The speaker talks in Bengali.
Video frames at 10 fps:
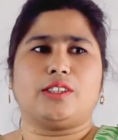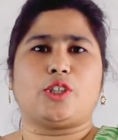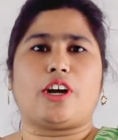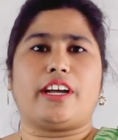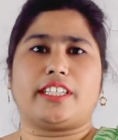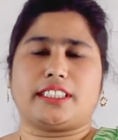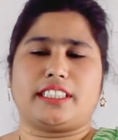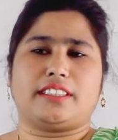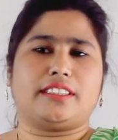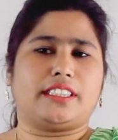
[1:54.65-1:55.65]
জয়
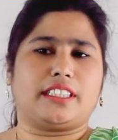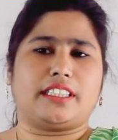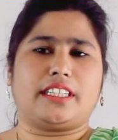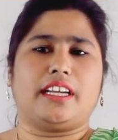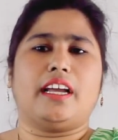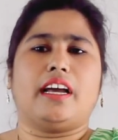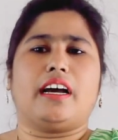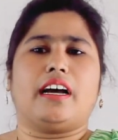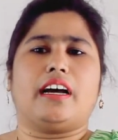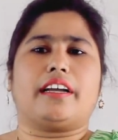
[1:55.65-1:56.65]
হাসান যেটাতে
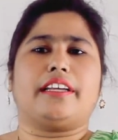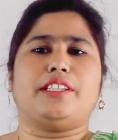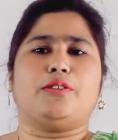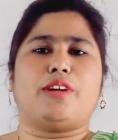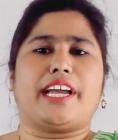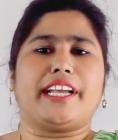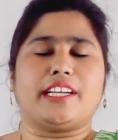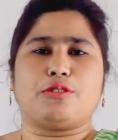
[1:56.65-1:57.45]
কেন্দ্রীয় নায়িকা